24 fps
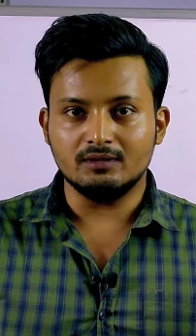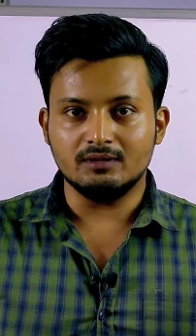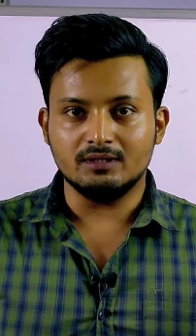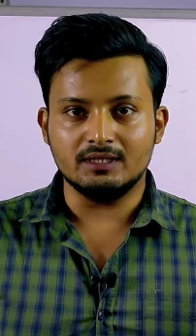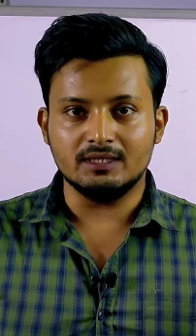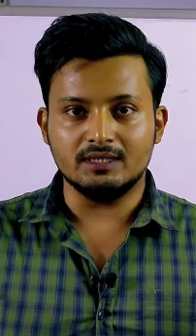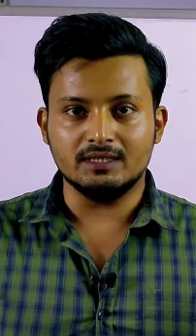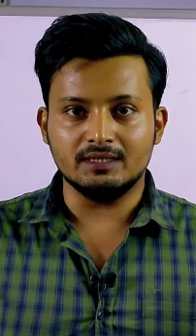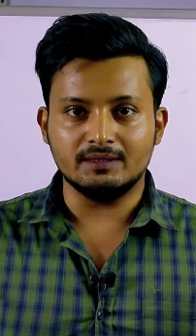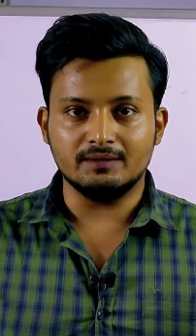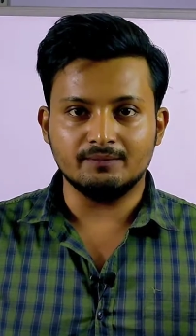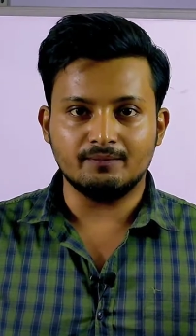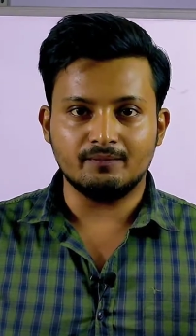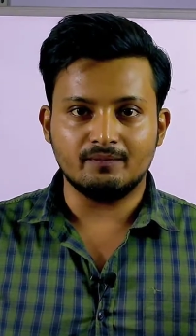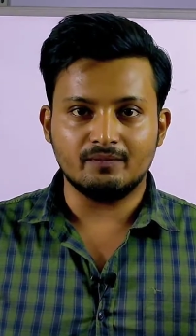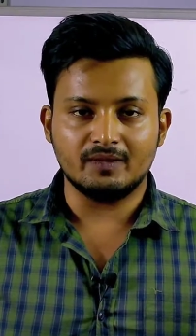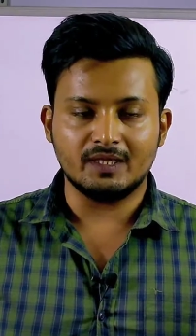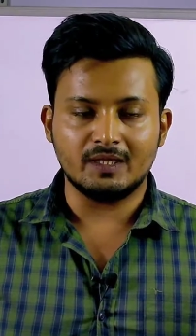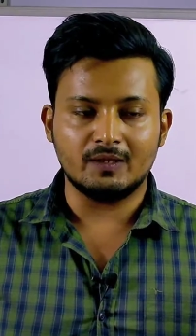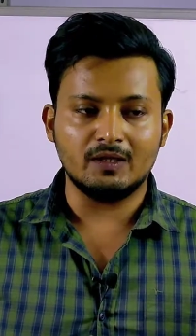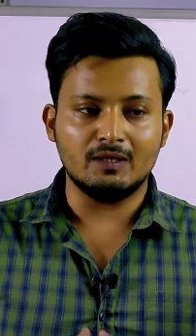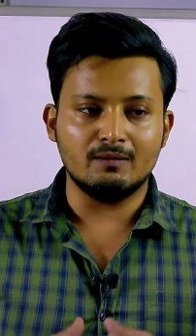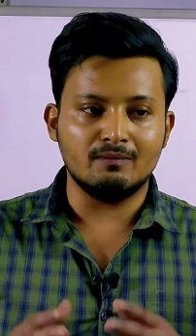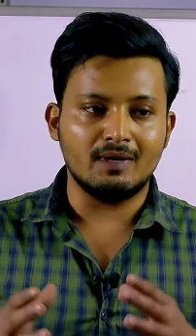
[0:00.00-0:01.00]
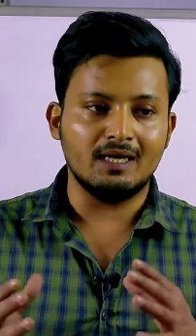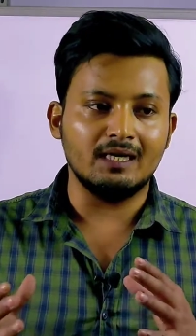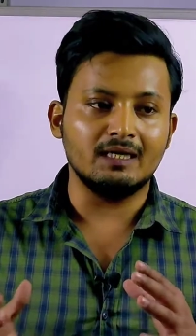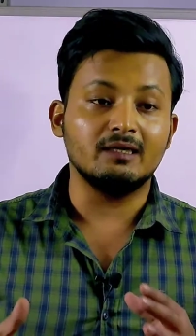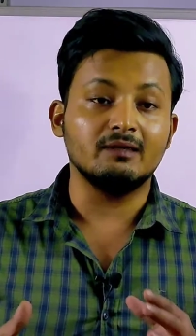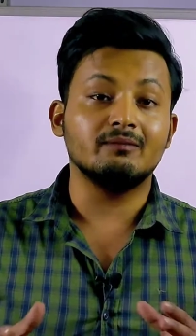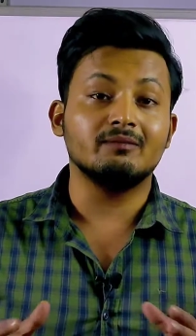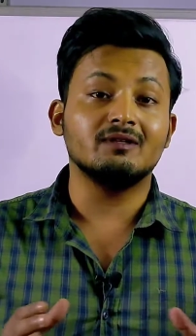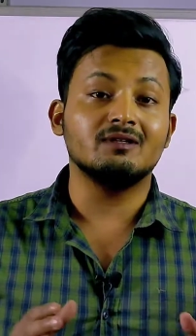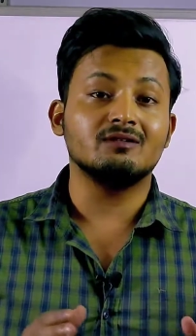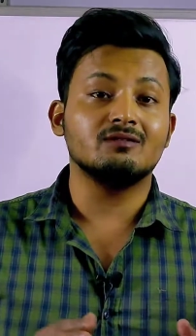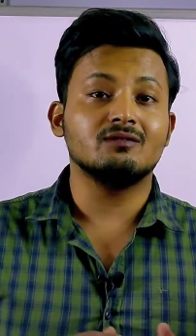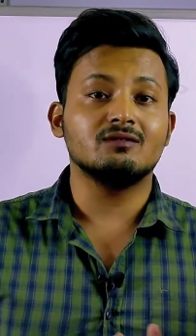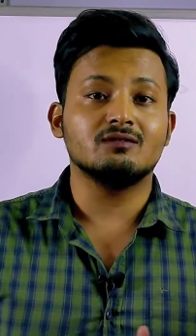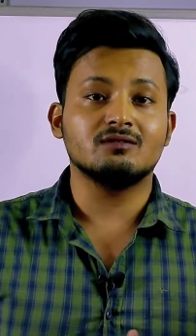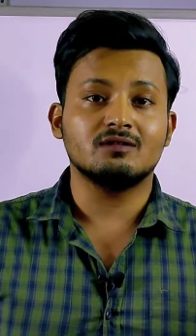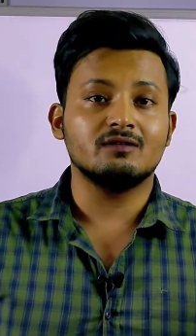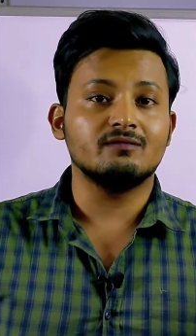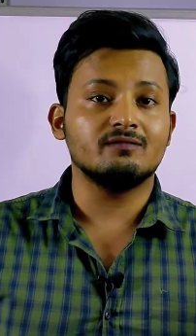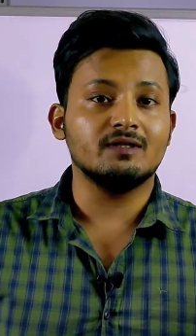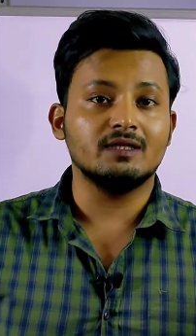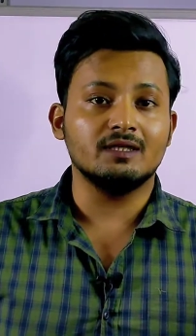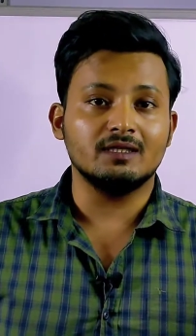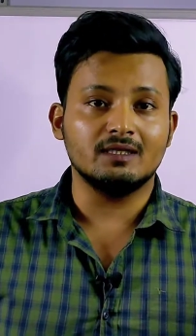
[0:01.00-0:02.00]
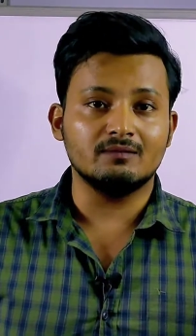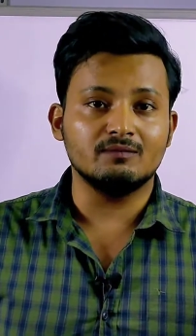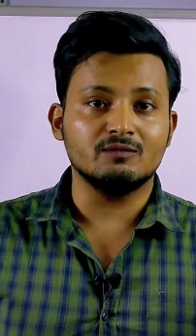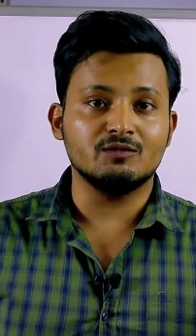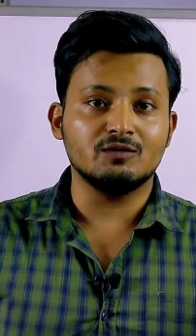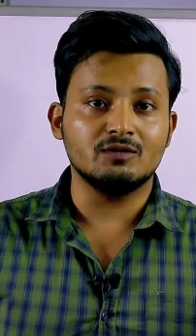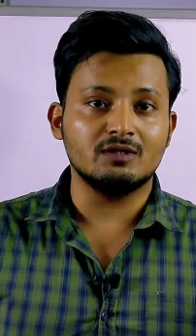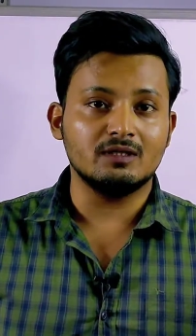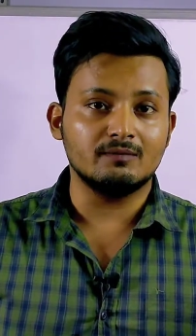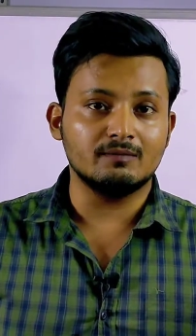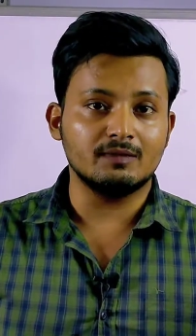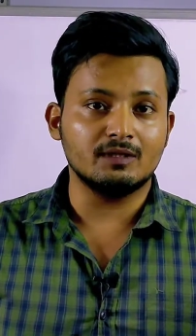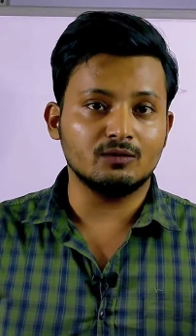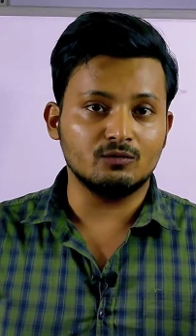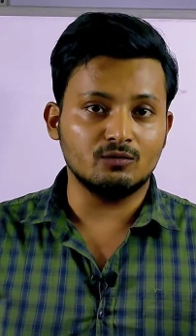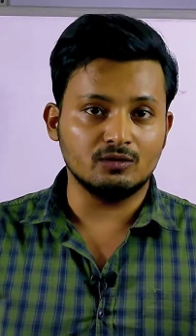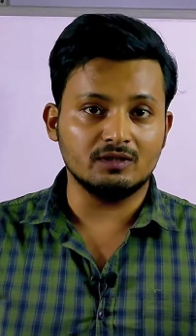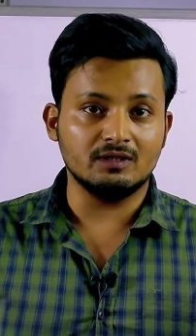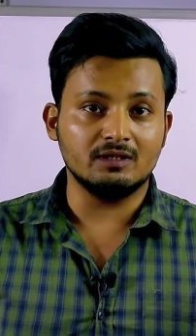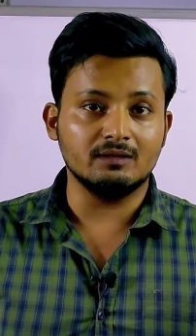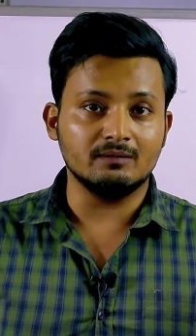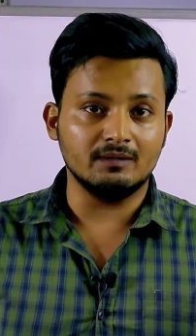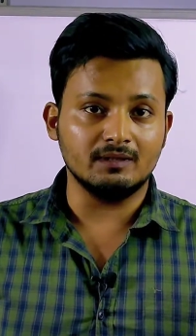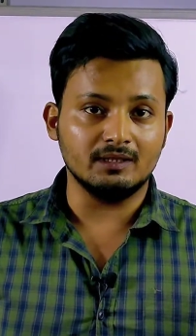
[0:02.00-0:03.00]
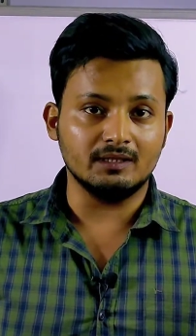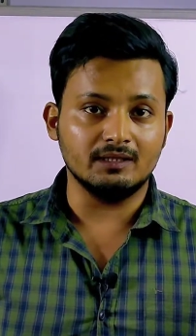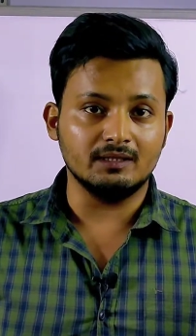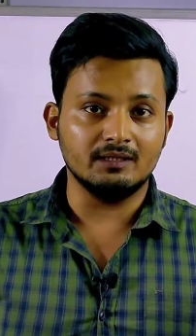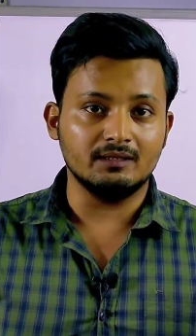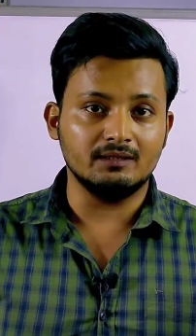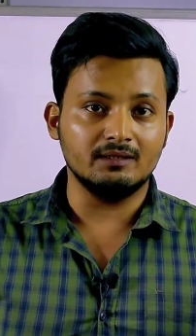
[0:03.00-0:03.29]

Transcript: যে তাহলে মাল্টিপল সোর্স অফ ইনকাম যদি আমরা করতে পারি